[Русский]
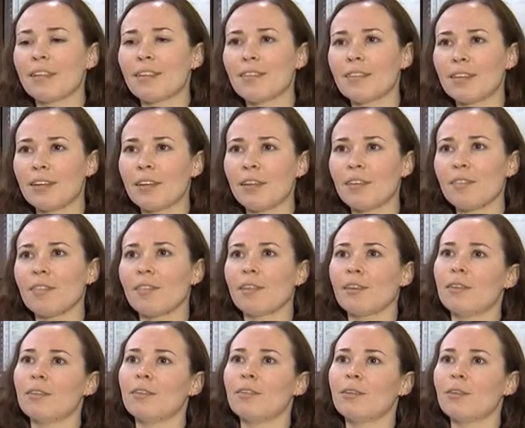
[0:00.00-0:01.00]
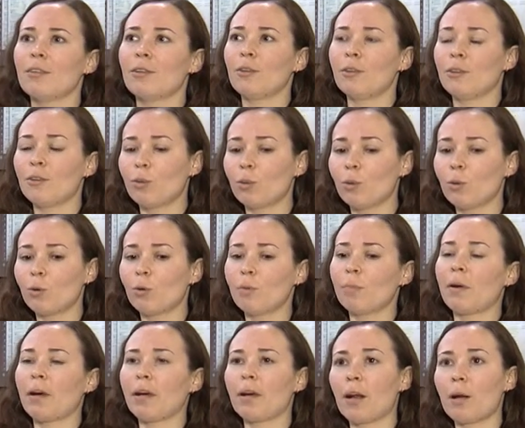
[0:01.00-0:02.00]
интересно, но
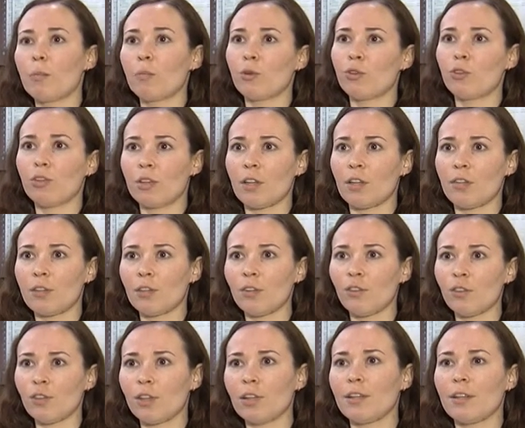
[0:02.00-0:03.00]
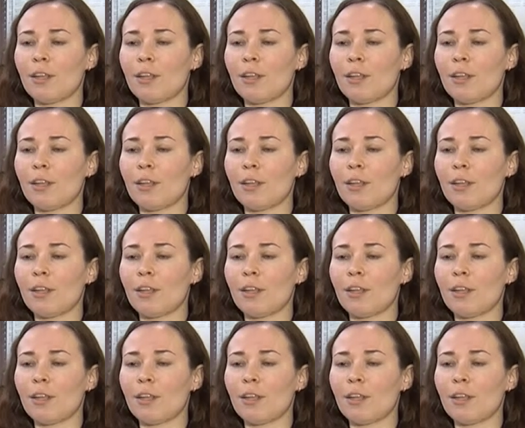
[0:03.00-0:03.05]
программа очень насыщенная,